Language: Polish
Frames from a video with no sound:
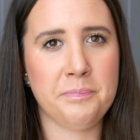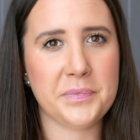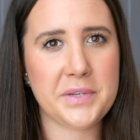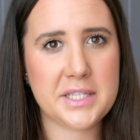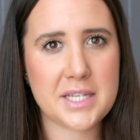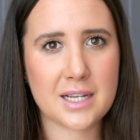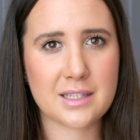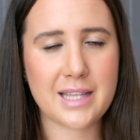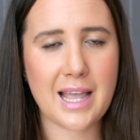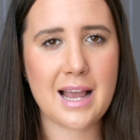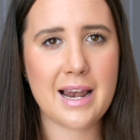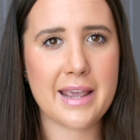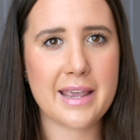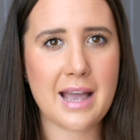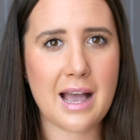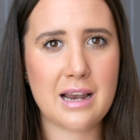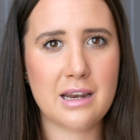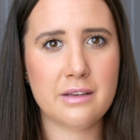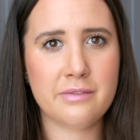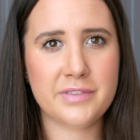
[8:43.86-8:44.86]
i tak dalej,
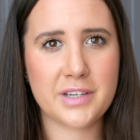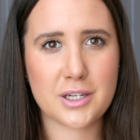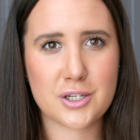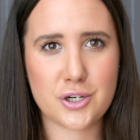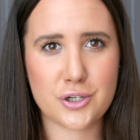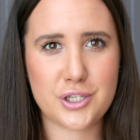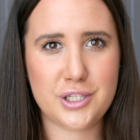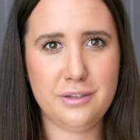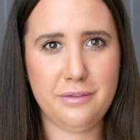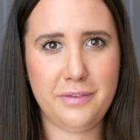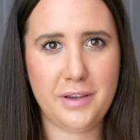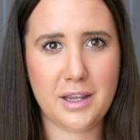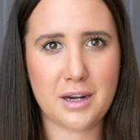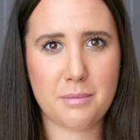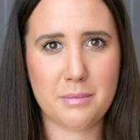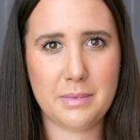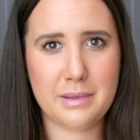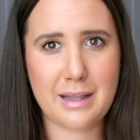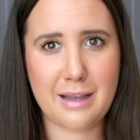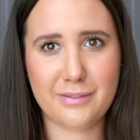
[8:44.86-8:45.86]
ale w większości
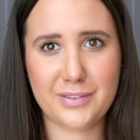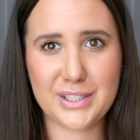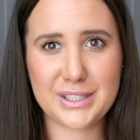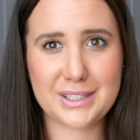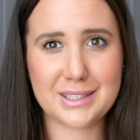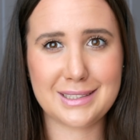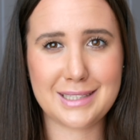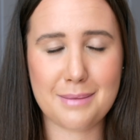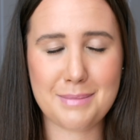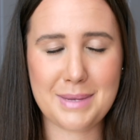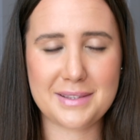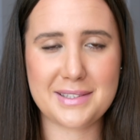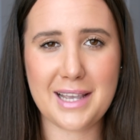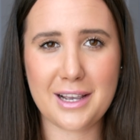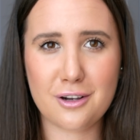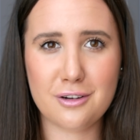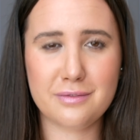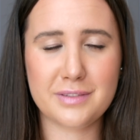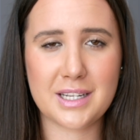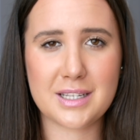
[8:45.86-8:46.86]
firm nawet nie ma
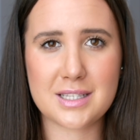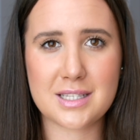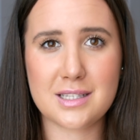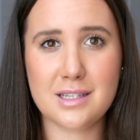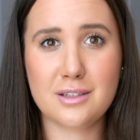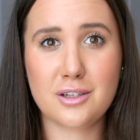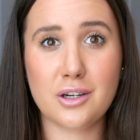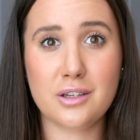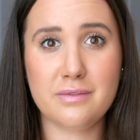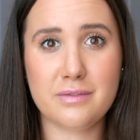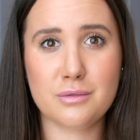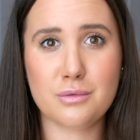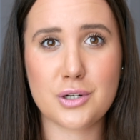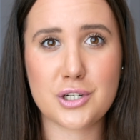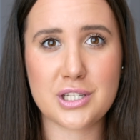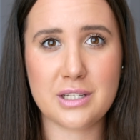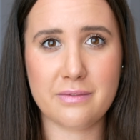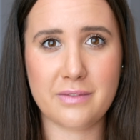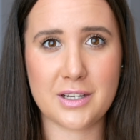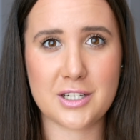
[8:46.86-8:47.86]
tego, więc tylko i
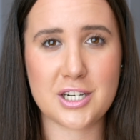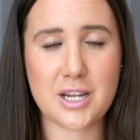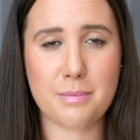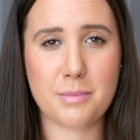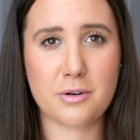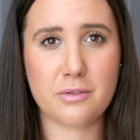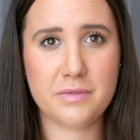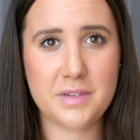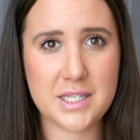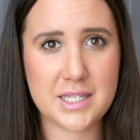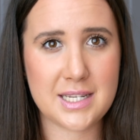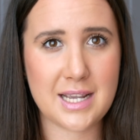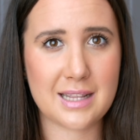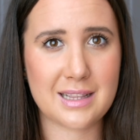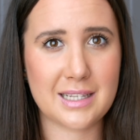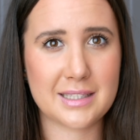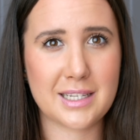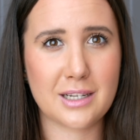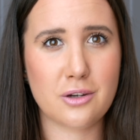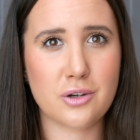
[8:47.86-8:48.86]
wyłącznie wasza prowizja.
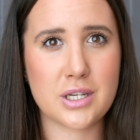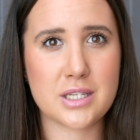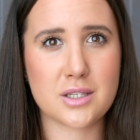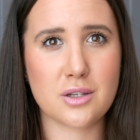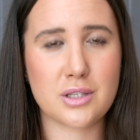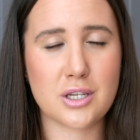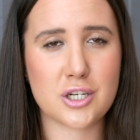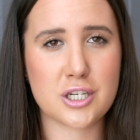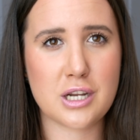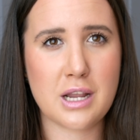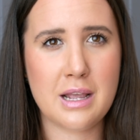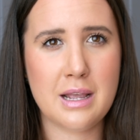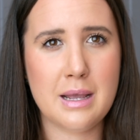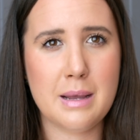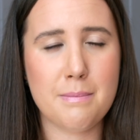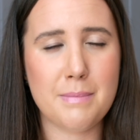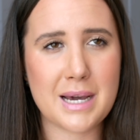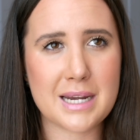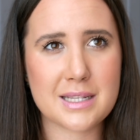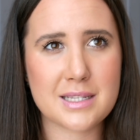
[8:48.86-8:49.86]
Dlatego jest to też
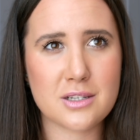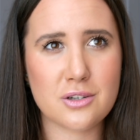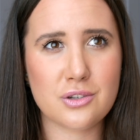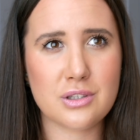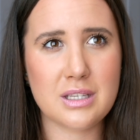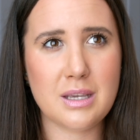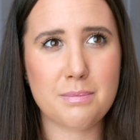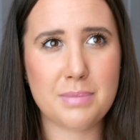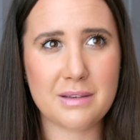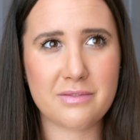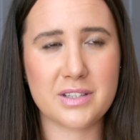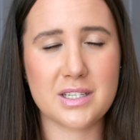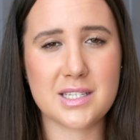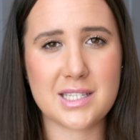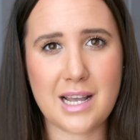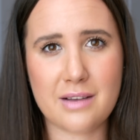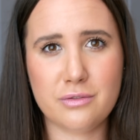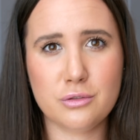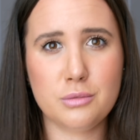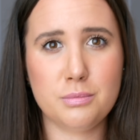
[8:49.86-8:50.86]
bardzo niepewny
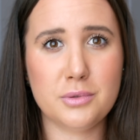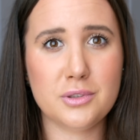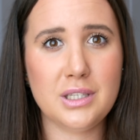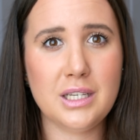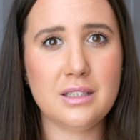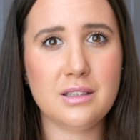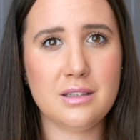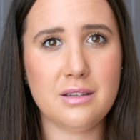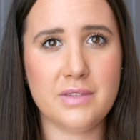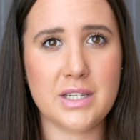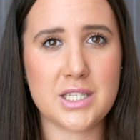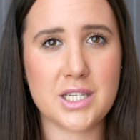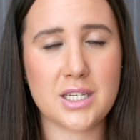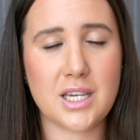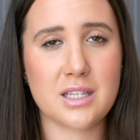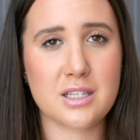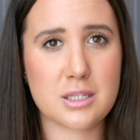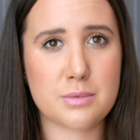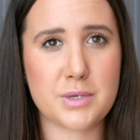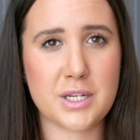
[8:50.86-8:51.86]
zawód, bo nigdy nie wiecie,
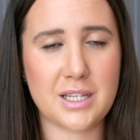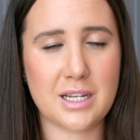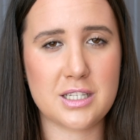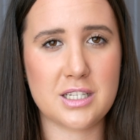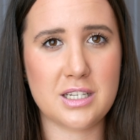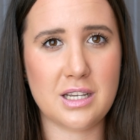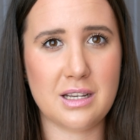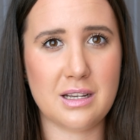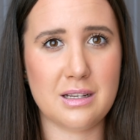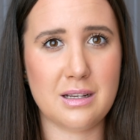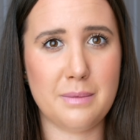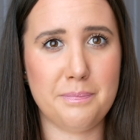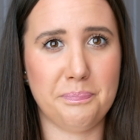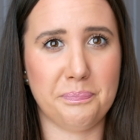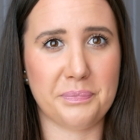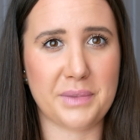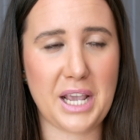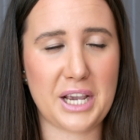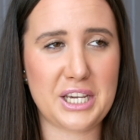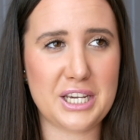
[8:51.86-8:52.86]
kiedy sprzedacie
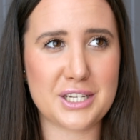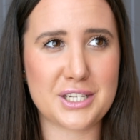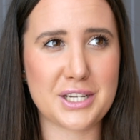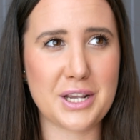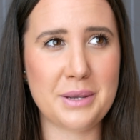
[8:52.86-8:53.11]
jakieś